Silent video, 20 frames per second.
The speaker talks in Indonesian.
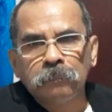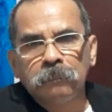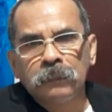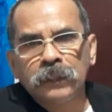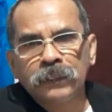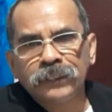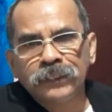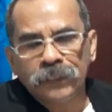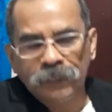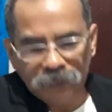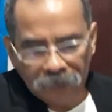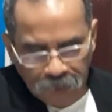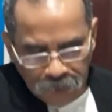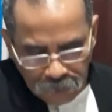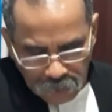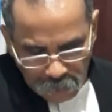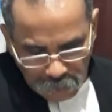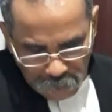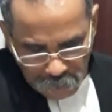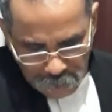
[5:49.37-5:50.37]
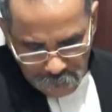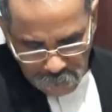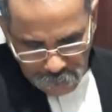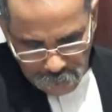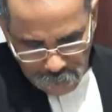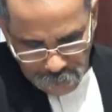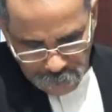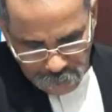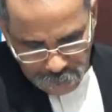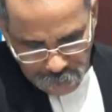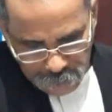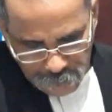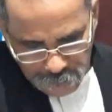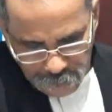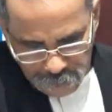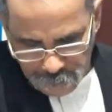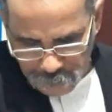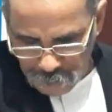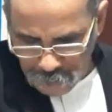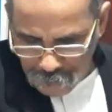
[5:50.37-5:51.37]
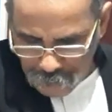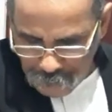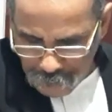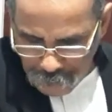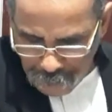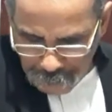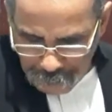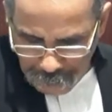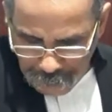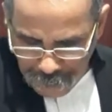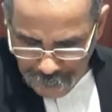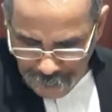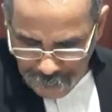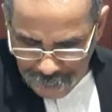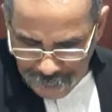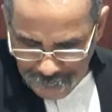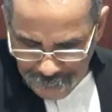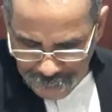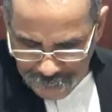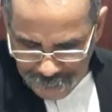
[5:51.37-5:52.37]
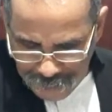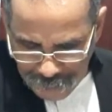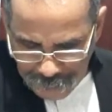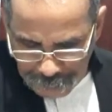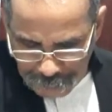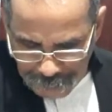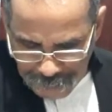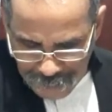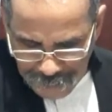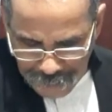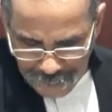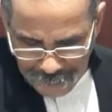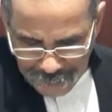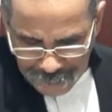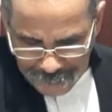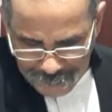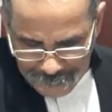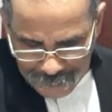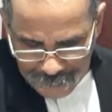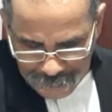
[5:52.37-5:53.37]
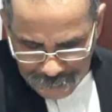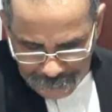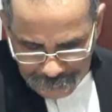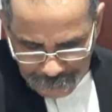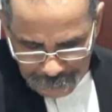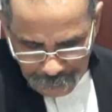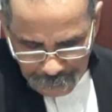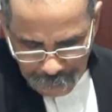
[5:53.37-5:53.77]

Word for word: mengizinkan Roh Kudus mengendalikan pikiran Anda.